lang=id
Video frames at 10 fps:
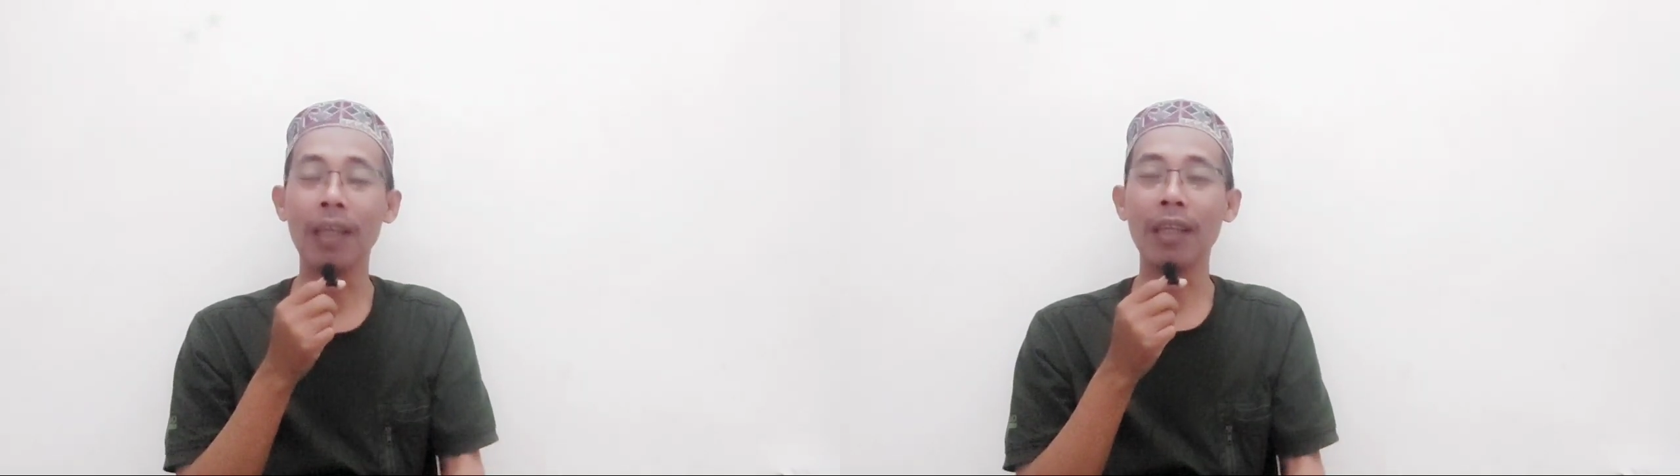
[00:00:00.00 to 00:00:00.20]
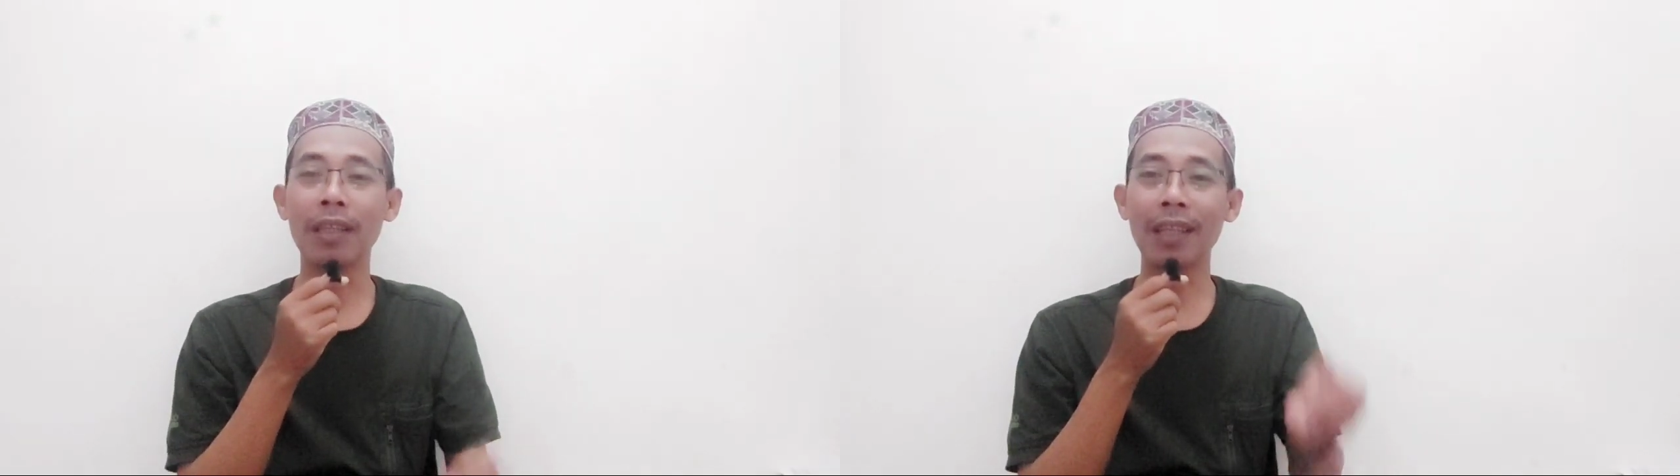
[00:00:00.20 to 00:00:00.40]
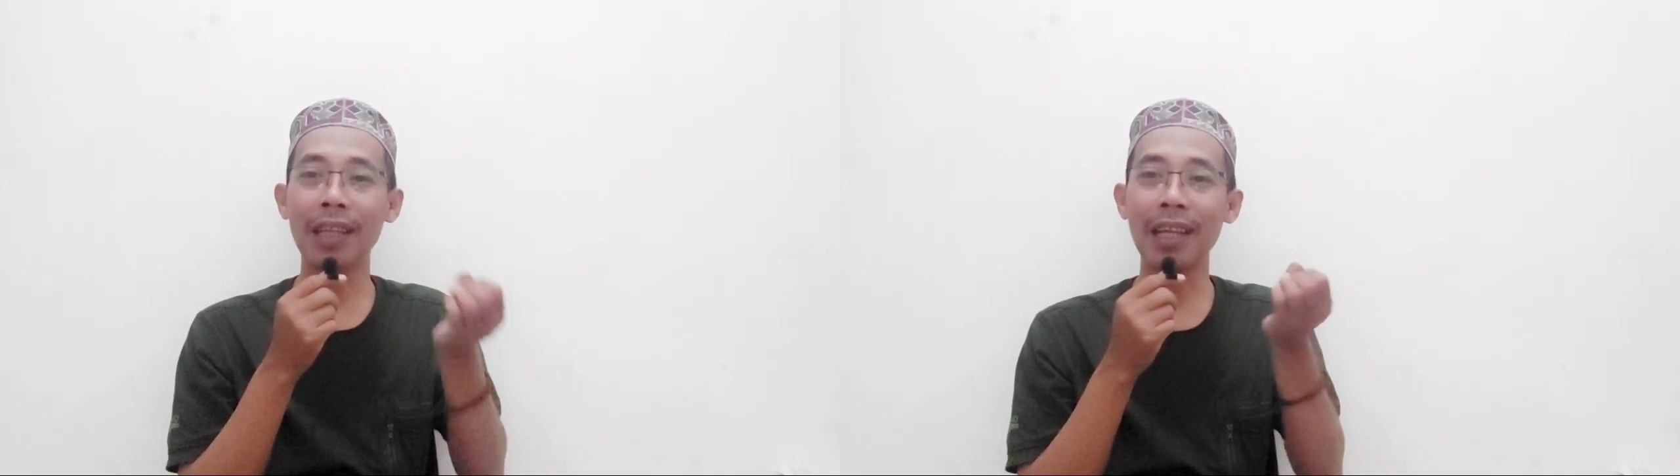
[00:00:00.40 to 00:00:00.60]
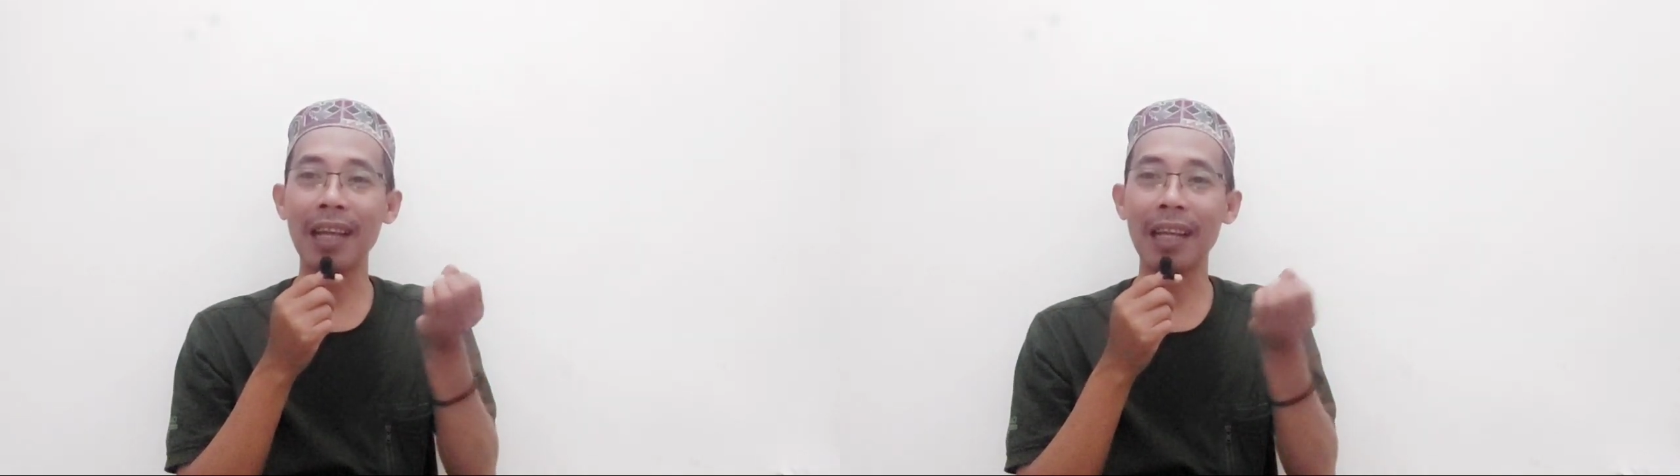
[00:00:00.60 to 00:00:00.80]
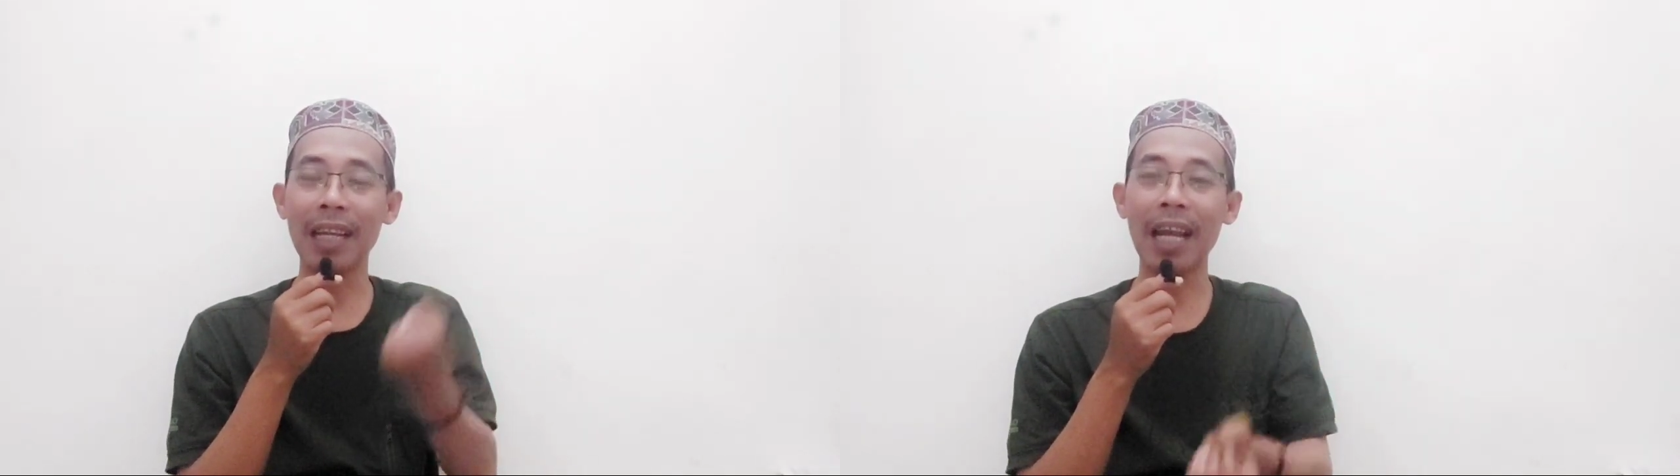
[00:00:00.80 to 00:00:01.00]

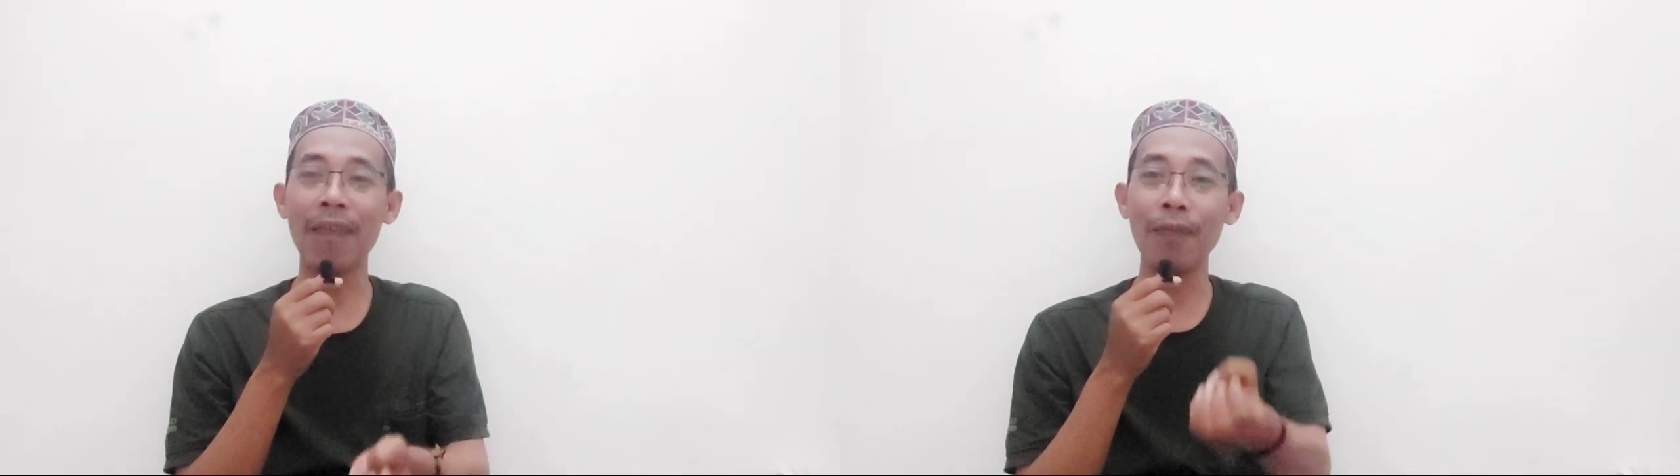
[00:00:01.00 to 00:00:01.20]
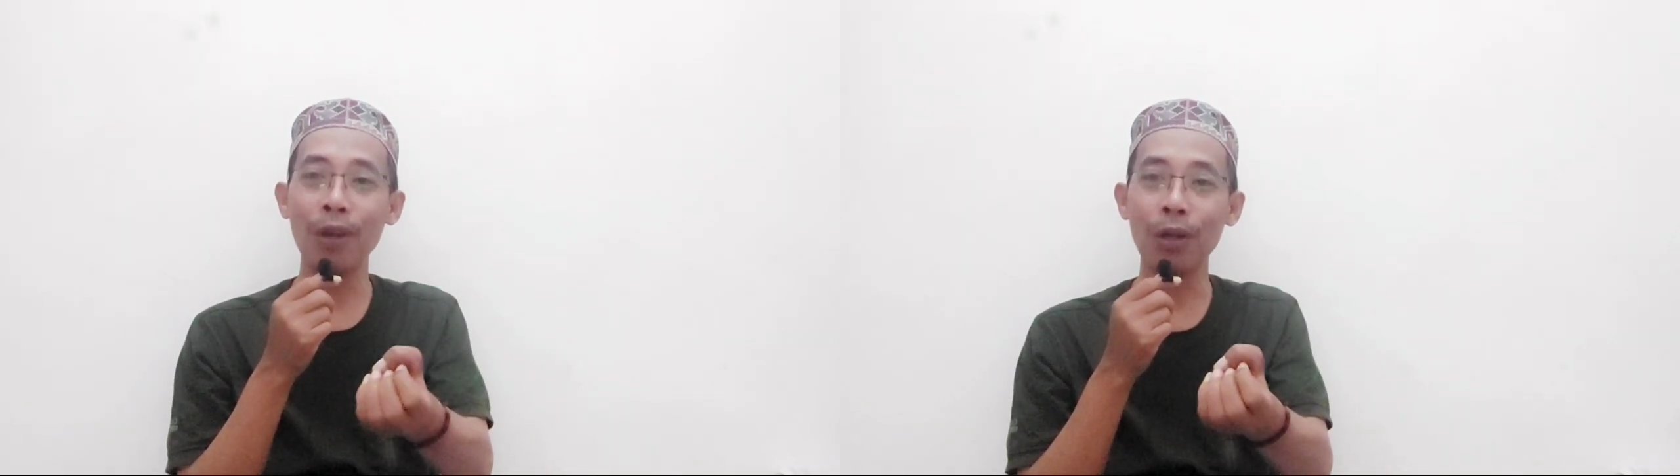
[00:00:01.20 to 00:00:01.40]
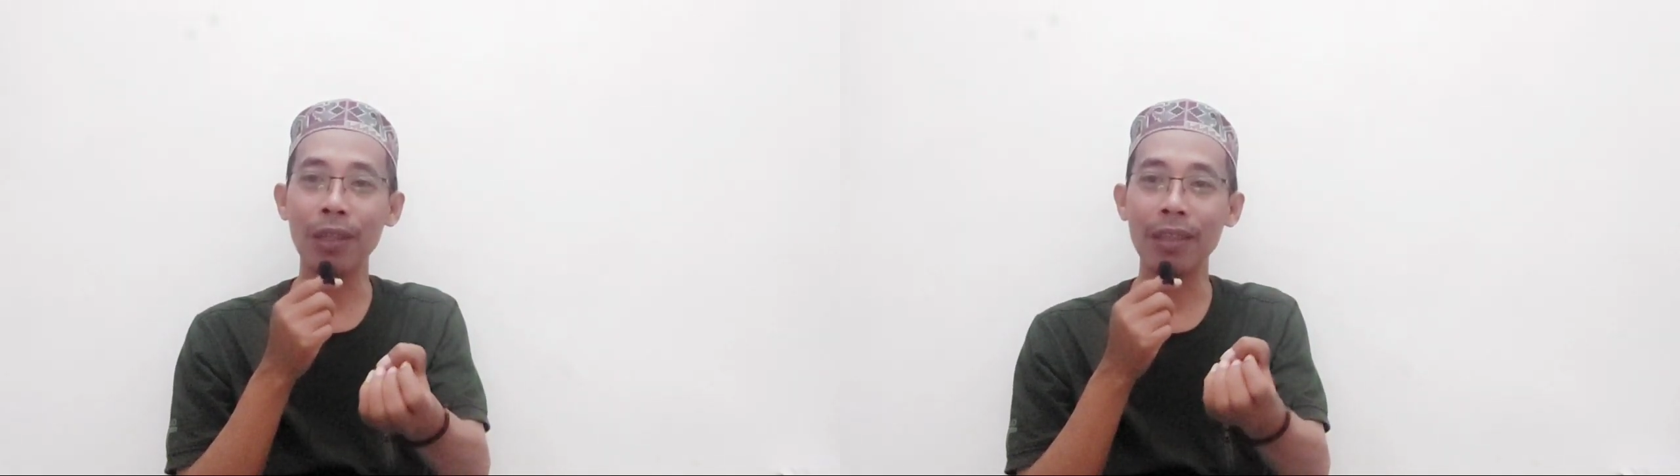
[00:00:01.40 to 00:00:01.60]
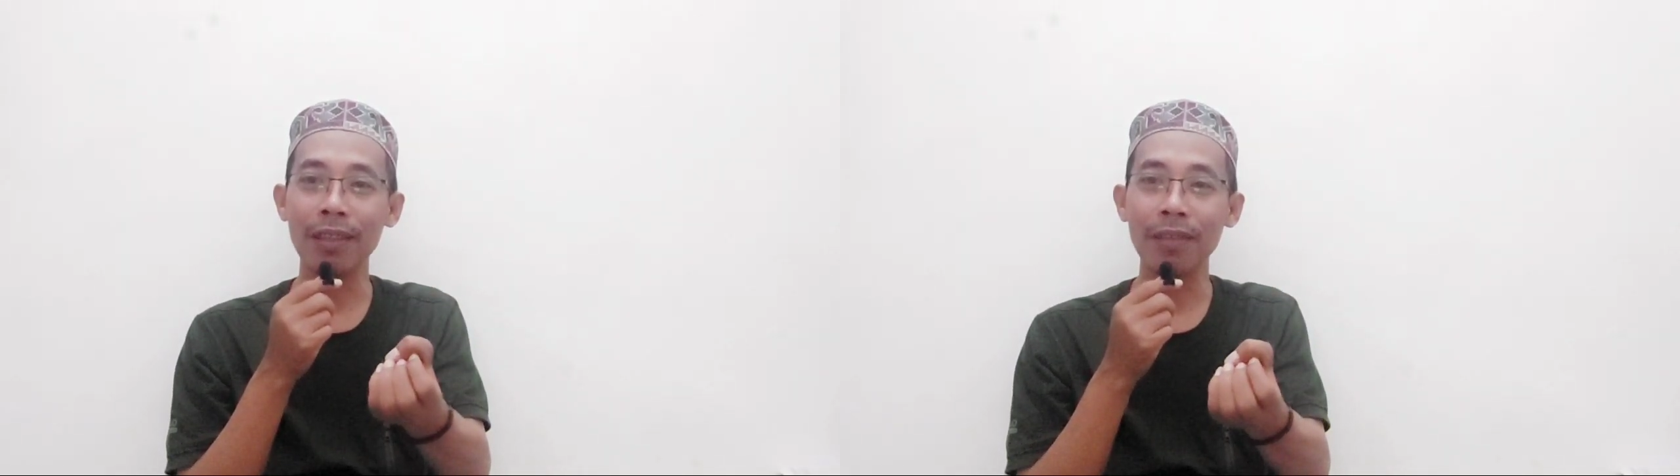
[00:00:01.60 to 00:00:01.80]
setelah diupload